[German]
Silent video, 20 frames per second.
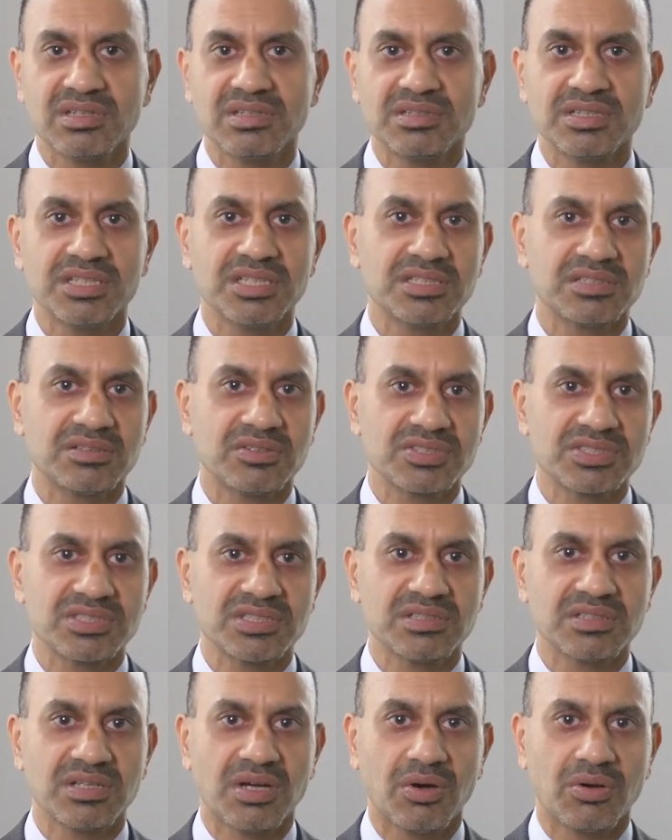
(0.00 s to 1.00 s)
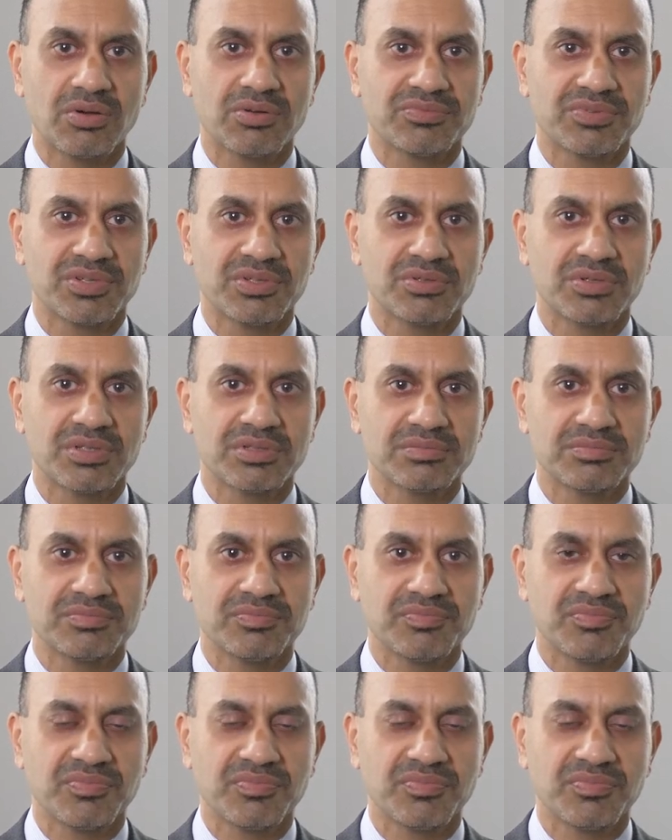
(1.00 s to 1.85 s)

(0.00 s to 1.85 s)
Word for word: nicht aus den Augen verloren.